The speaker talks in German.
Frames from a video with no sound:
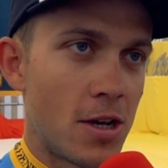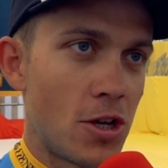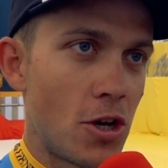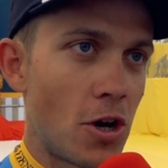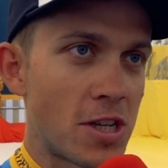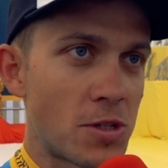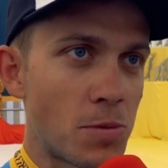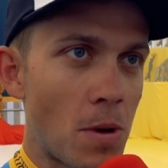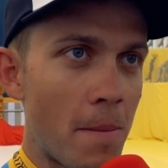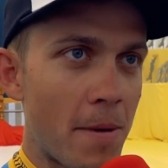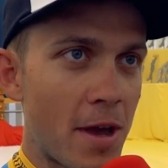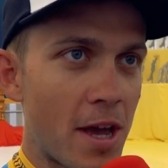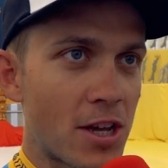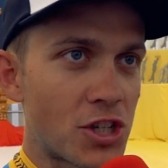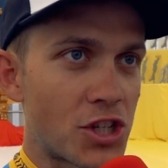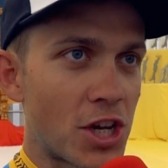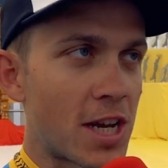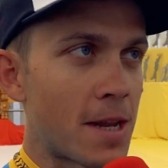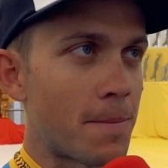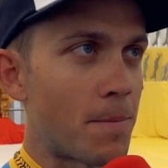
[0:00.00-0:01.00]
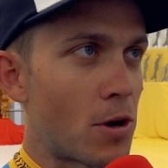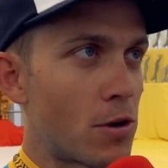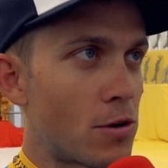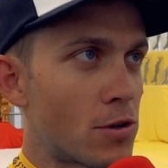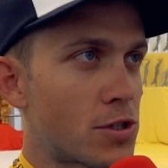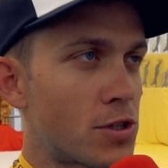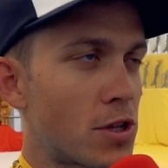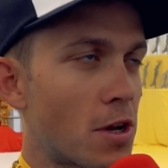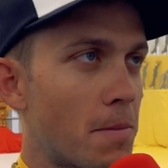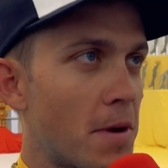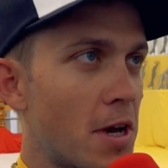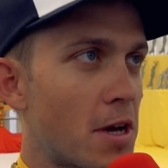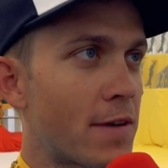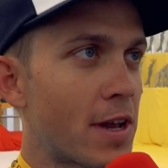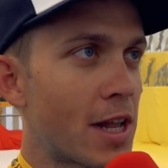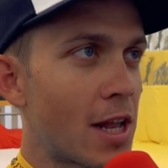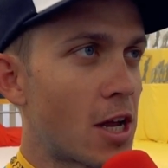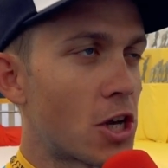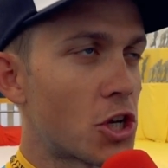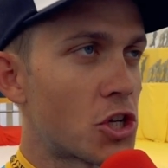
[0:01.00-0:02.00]
ja, es war mal eine schöne Belastung, mal
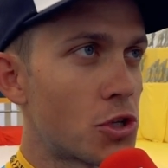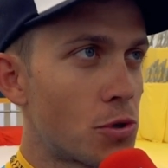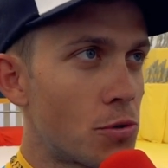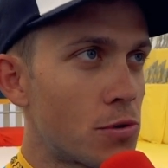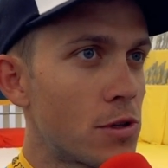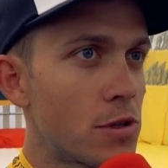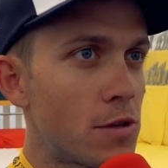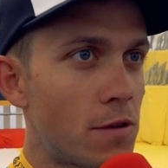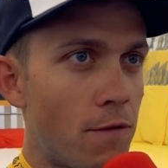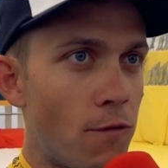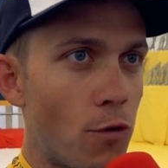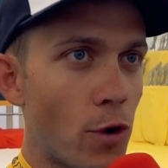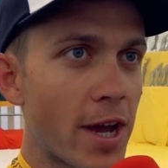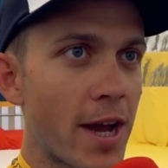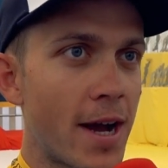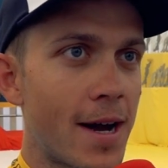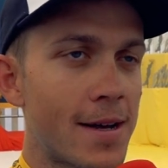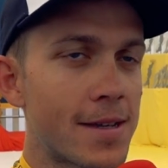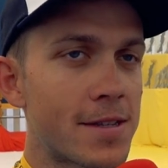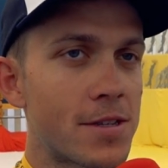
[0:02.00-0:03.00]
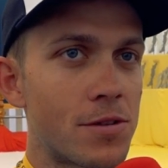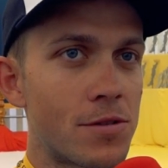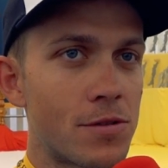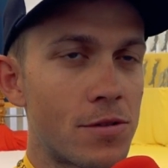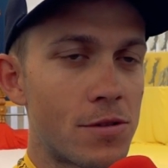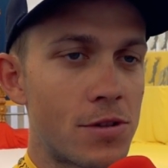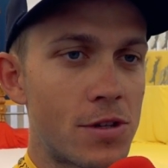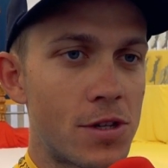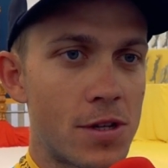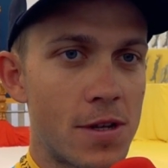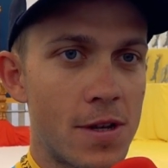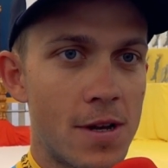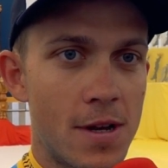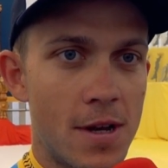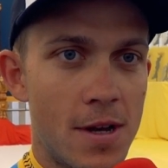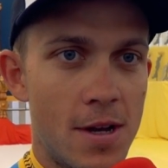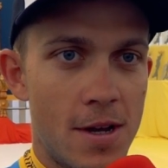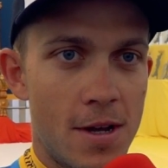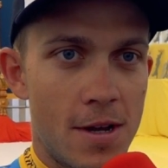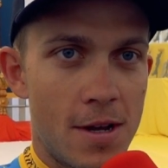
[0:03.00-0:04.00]
wirklich eine Stunde Vollgas und
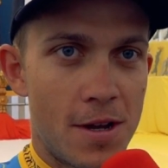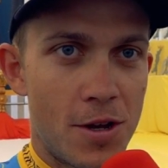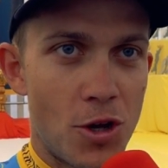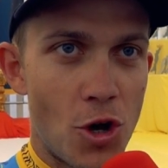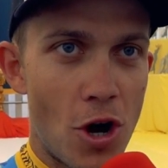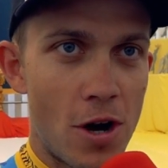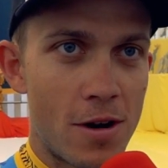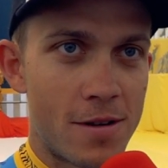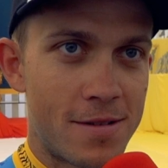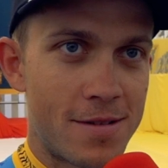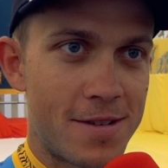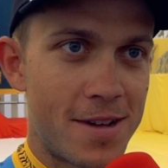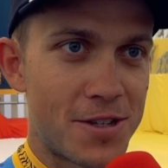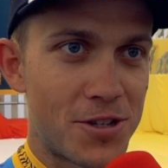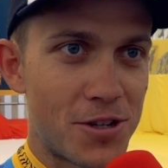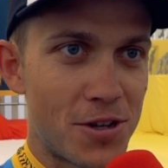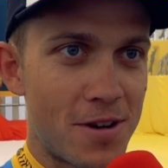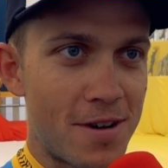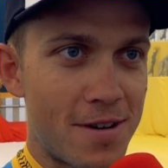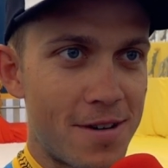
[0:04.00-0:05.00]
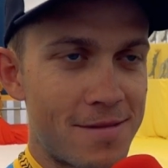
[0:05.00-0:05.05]
ja, also